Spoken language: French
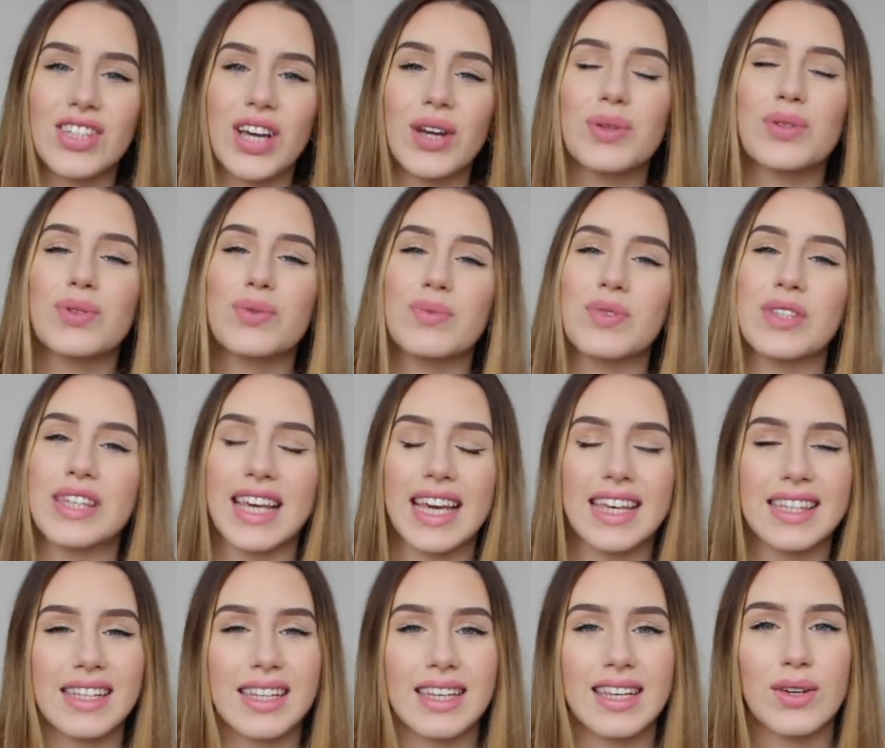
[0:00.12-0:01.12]
Ciao tout le monde, c'est
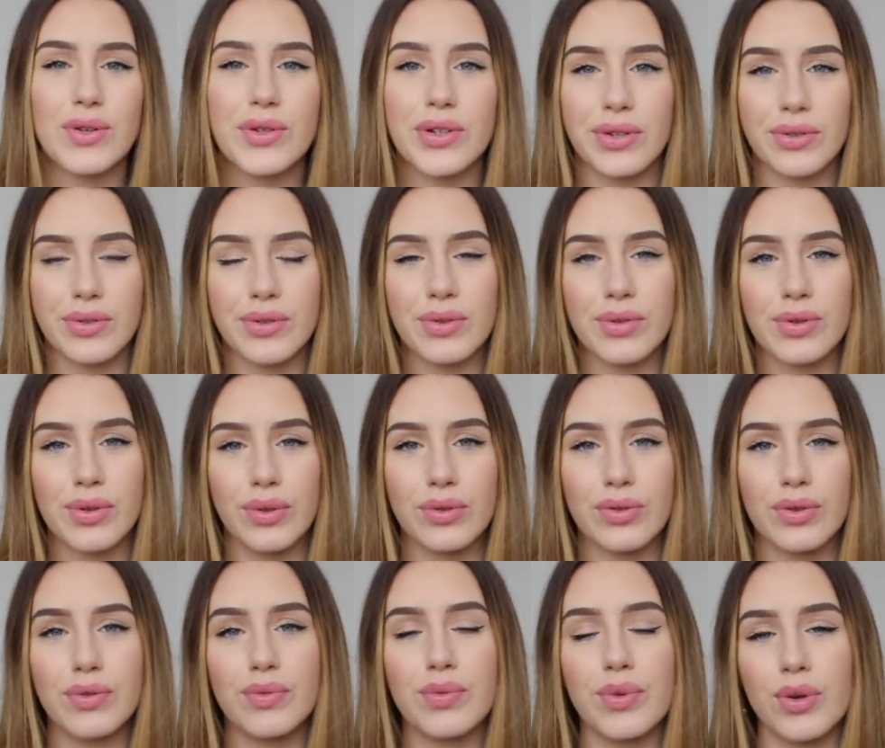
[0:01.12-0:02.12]
Cassilie. Aujourd'hui, on se
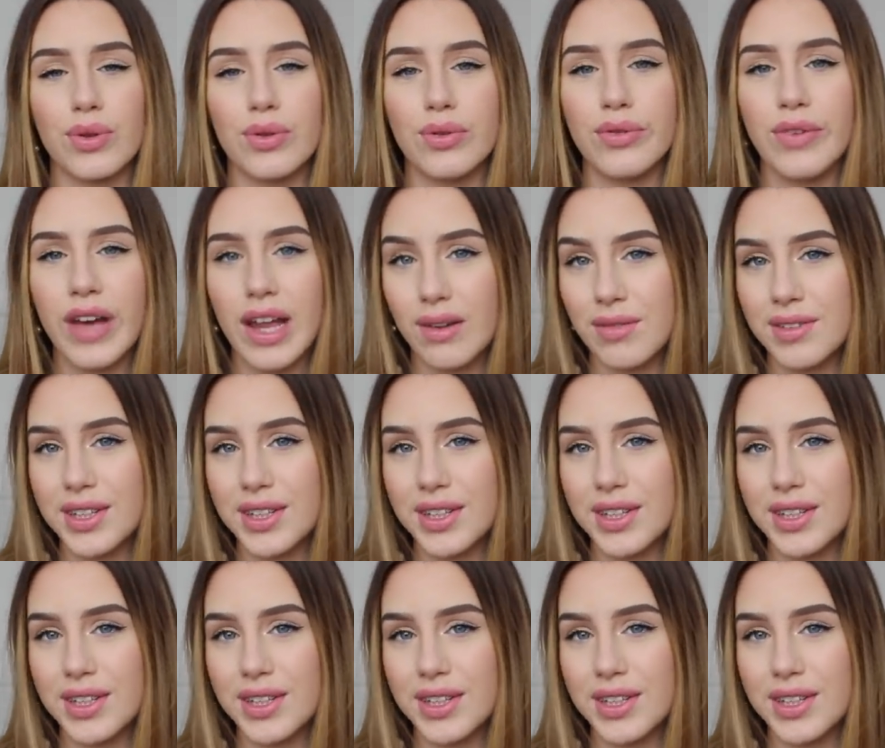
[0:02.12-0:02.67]
retrouve pour une nouvelle